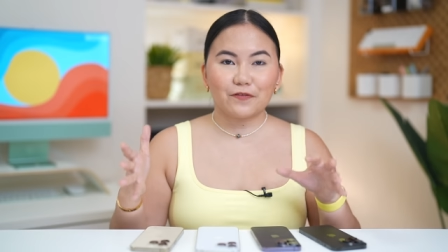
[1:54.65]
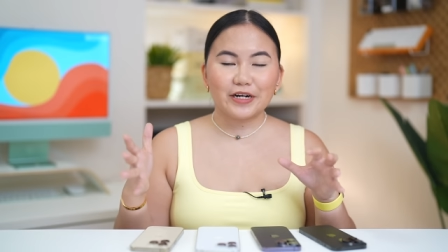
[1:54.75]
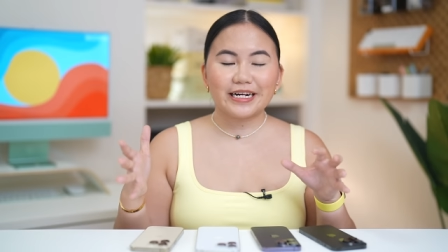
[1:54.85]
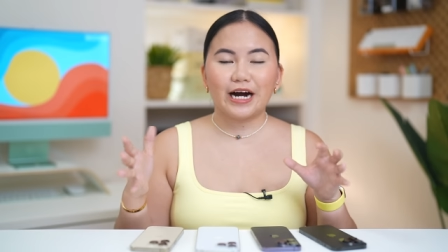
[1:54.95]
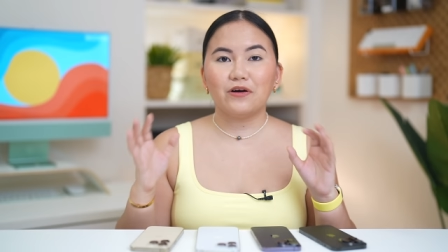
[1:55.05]

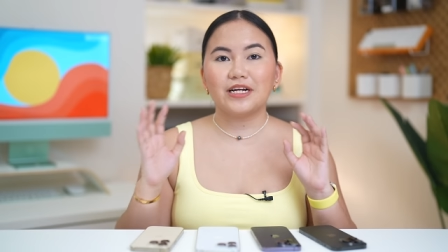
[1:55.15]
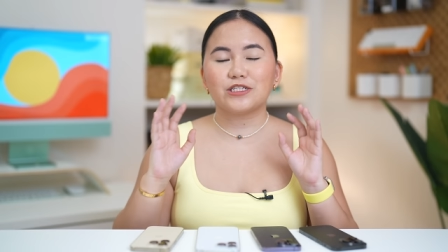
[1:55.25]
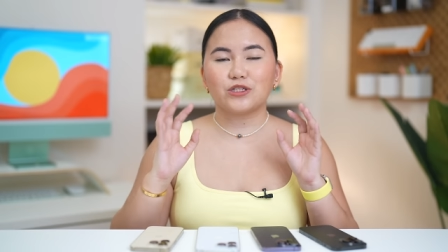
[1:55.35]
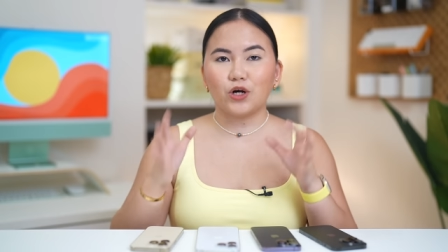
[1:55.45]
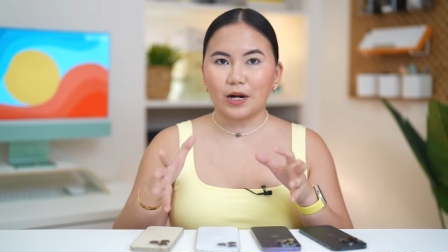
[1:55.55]
for now,
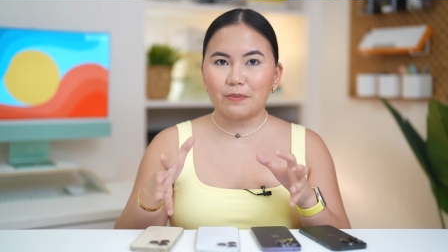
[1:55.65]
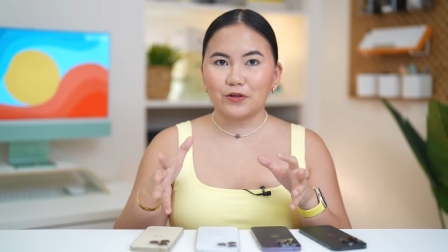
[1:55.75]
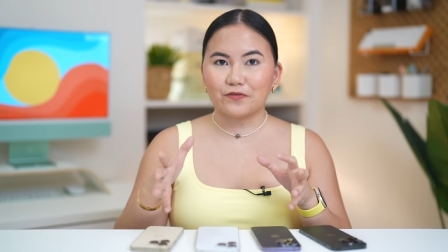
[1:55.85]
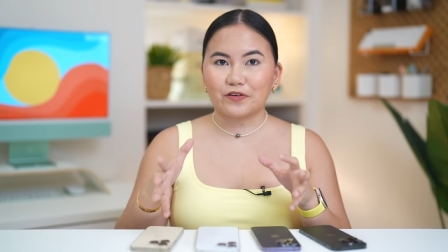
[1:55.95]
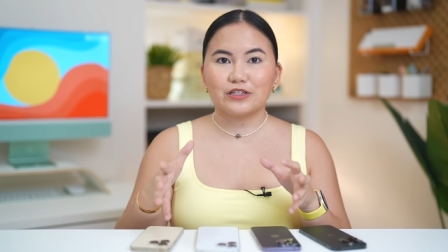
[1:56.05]
let's talk
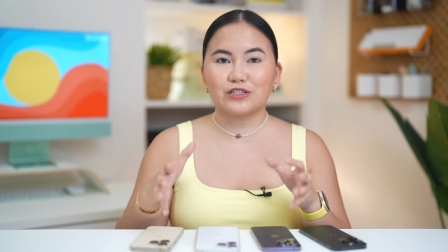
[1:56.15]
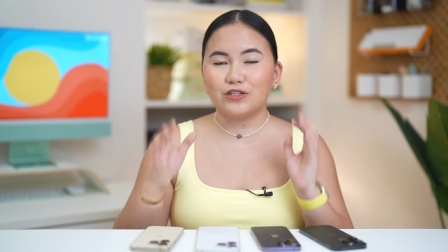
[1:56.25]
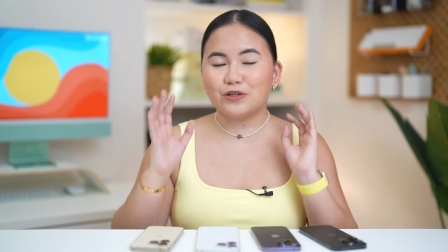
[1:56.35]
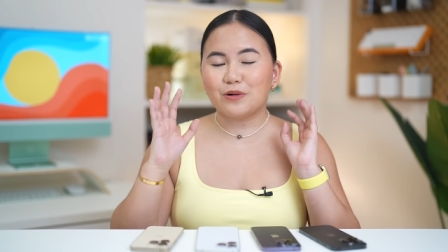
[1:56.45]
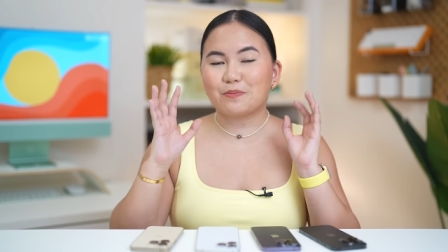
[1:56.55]
about first
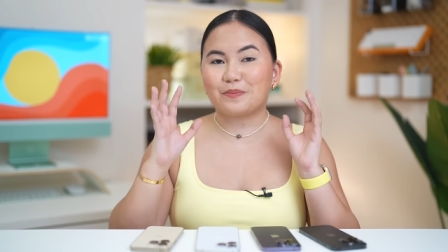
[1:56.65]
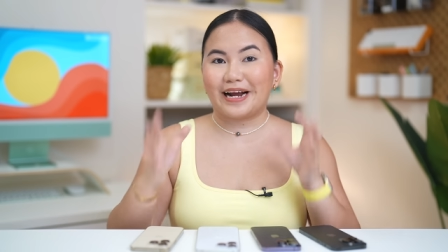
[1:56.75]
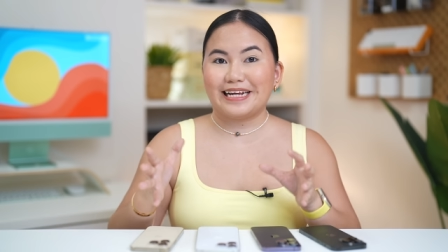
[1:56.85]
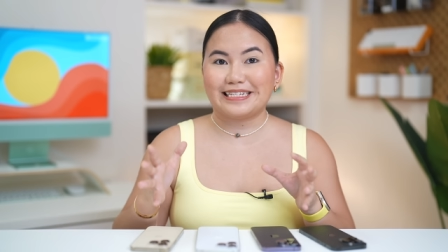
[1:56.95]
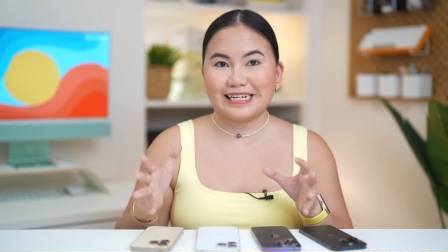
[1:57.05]
yung
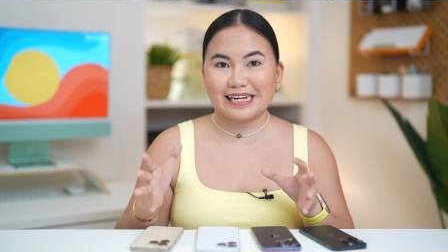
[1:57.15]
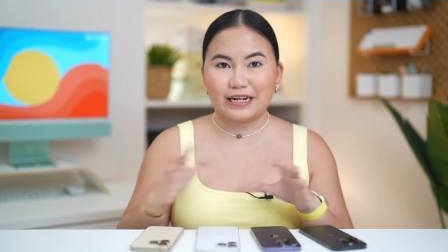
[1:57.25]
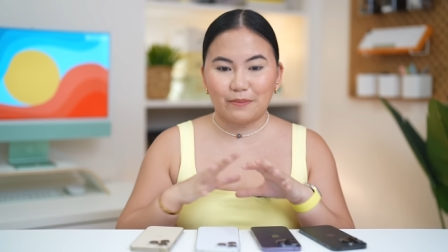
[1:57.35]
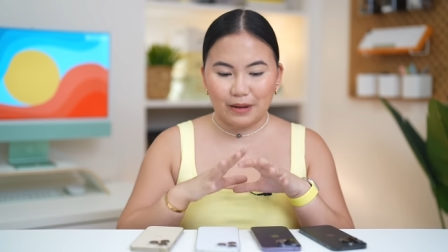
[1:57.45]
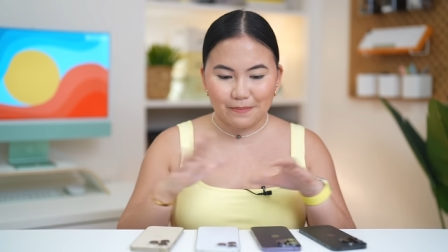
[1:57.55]
pricing
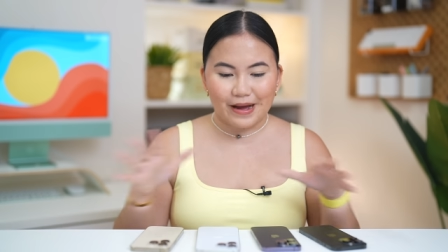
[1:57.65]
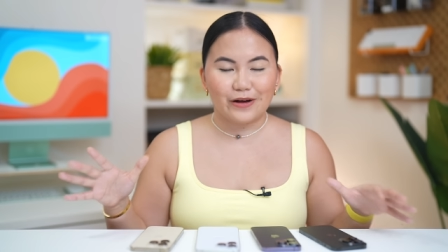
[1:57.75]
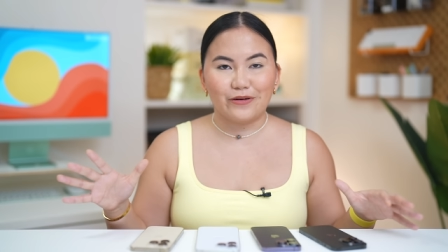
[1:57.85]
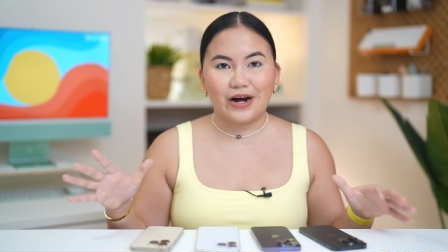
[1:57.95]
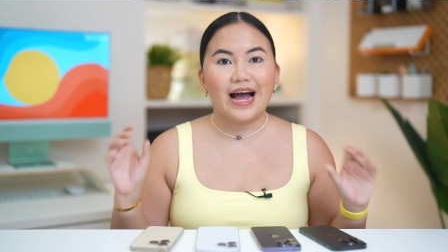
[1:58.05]
ng mga
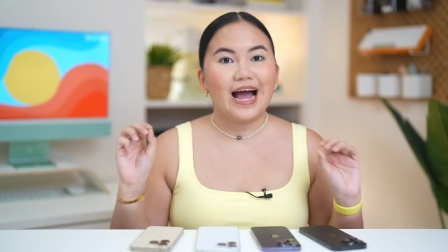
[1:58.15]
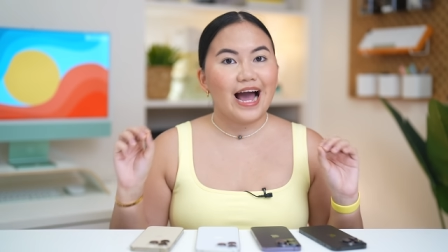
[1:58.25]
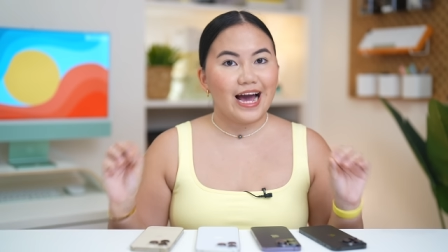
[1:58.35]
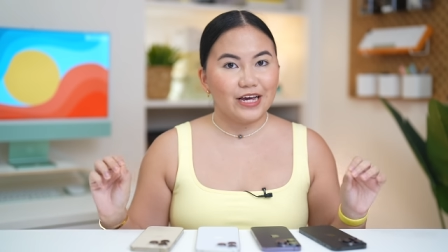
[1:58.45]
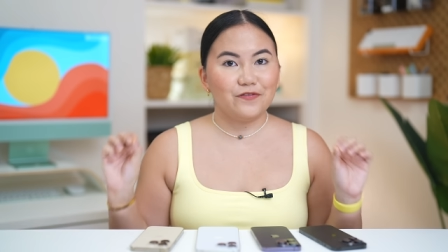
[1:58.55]
bagong
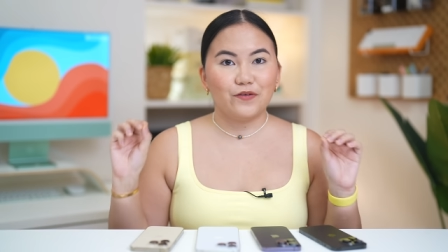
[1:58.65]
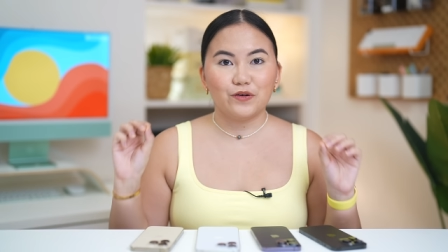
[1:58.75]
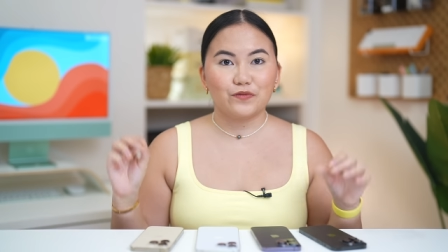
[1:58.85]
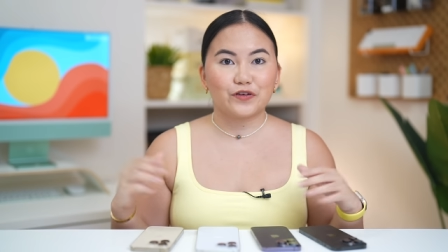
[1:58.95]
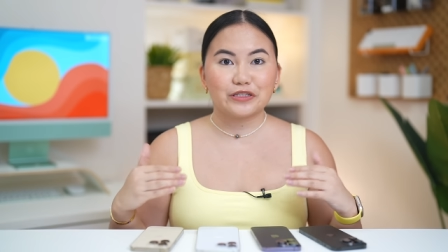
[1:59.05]

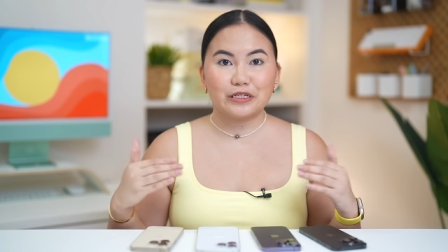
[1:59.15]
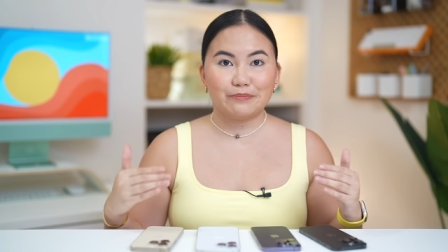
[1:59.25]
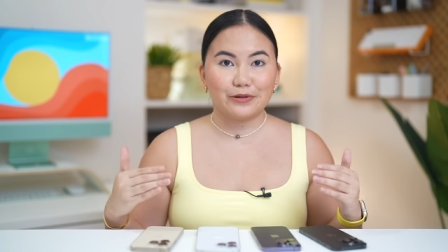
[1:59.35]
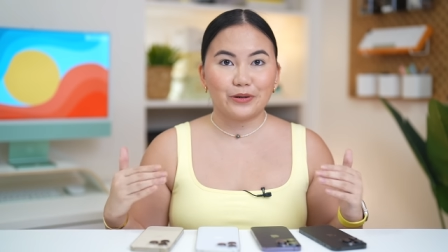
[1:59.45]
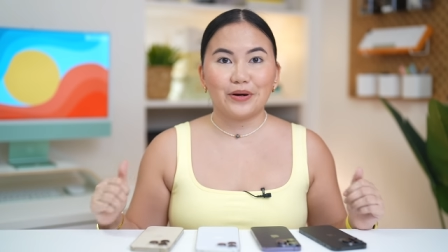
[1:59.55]
iPhone
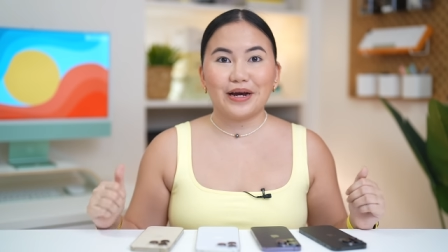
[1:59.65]
14 Pro